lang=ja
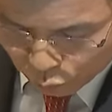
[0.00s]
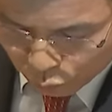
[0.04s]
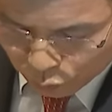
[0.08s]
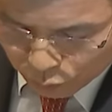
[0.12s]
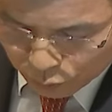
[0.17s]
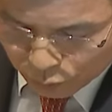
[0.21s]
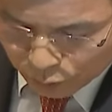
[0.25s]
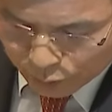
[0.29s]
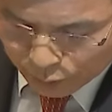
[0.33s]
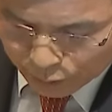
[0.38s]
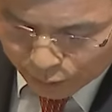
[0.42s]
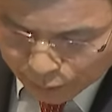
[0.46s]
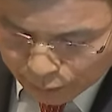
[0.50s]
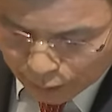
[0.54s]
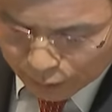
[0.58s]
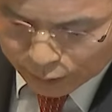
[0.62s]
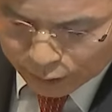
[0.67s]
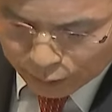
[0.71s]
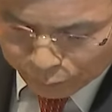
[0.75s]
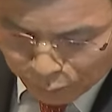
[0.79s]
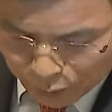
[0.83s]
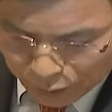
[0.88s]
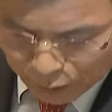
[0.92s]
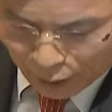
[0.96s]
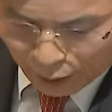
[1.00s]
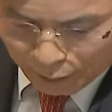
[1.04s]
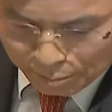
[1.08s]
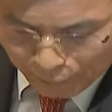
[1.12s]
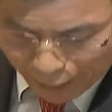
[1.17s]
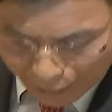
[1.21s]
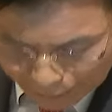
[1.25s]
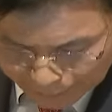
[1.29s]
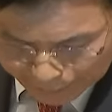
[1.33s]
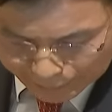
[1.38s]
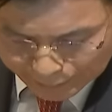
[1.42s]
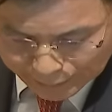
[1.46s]
より大き
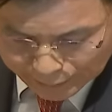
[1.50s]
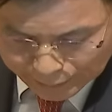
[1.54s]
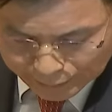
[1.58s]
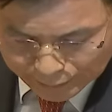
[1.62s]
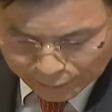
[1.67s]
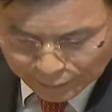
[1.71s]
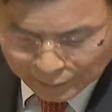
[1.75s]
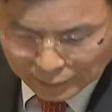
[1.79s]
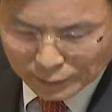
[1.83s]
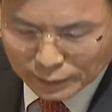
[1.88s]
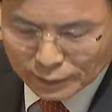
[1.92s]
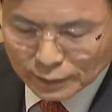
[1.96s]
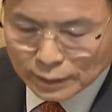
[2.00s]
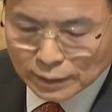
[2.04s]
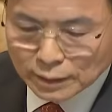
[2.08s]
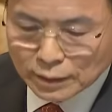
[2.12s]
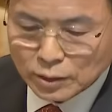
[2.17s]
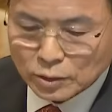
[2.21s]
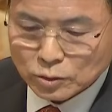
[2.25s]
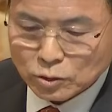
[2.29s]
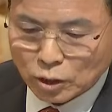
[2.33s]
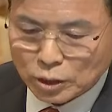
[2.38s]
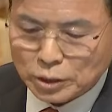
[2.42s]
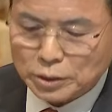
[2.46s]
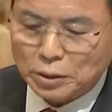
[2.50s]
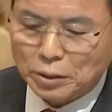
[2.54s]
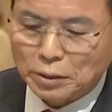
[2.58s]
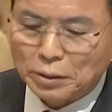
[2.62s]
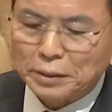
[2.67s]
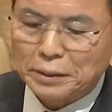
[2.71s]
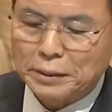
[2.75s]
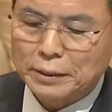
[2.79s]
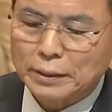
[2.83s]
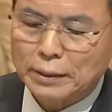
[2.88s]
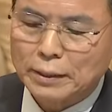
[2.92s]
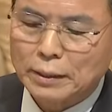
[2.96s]
な設理を
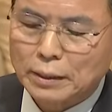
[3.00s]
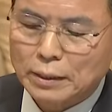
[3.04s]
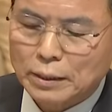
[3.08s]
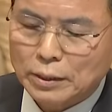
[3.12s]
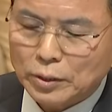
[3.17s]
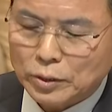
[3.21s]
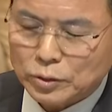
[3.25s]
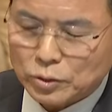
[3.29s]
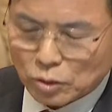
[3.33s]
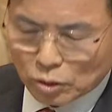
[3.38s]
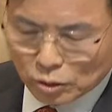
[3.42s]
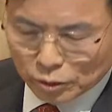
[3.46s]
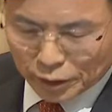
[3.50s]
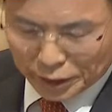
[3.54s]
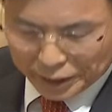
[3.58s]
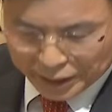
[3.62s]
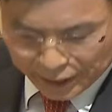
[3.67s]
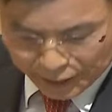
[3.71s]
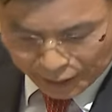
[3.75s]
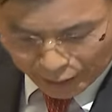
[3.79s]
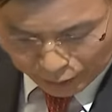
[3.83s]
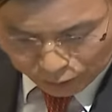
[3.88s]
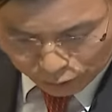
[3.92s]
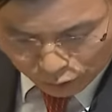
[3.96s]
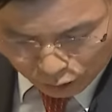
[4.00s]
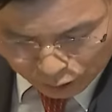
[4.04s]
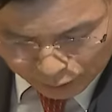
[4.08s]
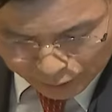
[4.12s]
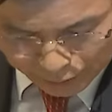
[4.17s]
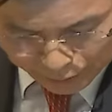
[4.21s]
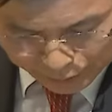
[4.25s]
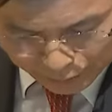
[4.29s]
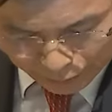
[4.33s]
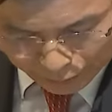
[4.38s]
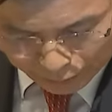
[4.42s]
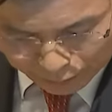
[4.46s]
私たちが
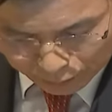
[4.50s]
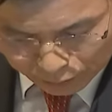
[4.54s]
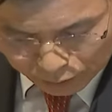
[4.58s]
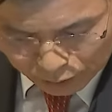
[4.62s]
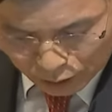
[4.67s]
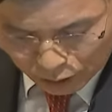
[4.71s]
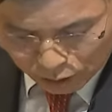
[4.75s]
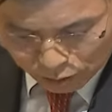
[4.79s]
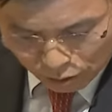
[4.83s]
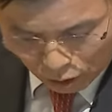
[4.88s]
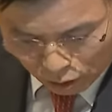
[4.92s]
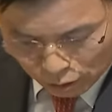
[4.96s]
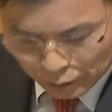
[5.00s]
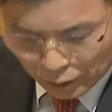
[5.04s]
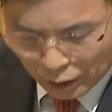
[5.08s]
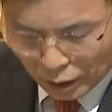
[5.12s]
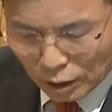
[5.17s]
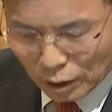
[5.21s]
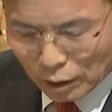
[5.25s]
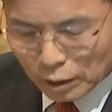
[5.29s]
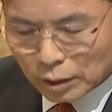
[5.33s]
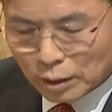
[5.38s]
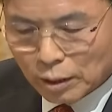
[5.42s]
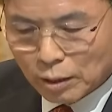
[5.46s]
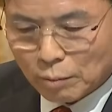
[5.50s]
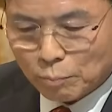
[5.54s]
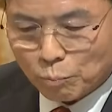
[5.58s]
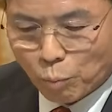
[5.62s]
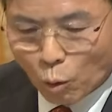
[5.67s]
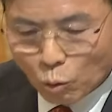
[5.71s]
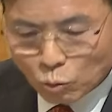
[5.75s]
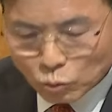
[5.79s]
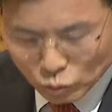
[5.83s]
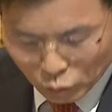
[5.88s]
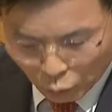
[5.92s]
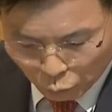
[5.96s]
担当できるかと
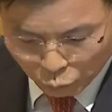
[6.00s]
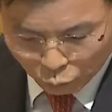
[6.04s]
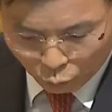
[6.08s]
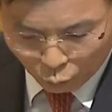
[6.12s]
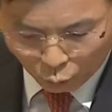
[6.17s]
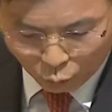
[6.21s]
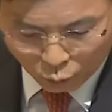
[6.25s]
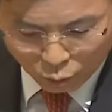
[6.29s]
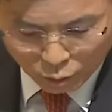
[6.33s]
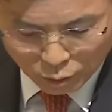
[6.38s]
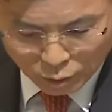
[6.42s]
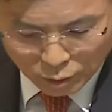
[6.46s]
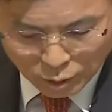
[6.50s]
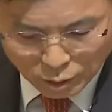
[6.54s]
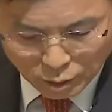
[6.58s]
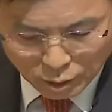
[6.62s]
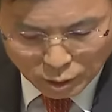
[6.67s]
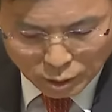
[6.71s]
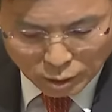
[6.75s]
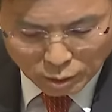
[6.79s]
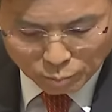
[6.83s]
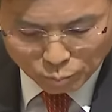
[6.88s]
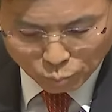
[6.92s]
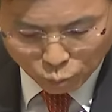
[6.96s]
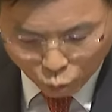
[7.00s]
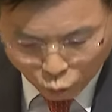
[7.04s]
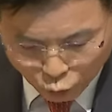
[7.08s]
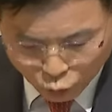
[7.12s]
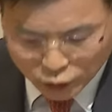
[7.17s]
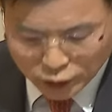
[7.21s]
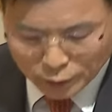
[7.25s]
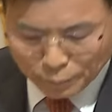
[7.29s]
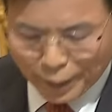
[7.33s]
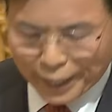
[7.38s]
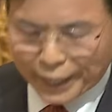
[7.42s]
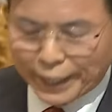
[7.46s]
は思いますが私たちは
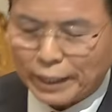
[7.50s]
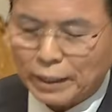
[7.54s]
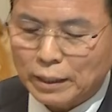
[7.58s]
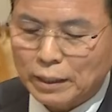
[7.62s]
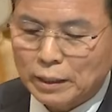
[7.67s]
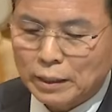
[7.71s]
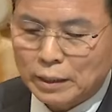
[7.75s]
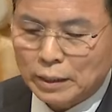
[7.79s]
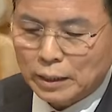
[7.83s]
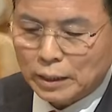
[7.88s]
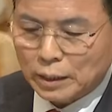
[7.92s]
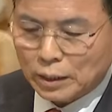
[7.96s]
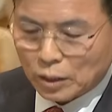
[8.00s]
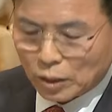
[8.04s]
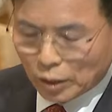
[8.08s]
絶対信仰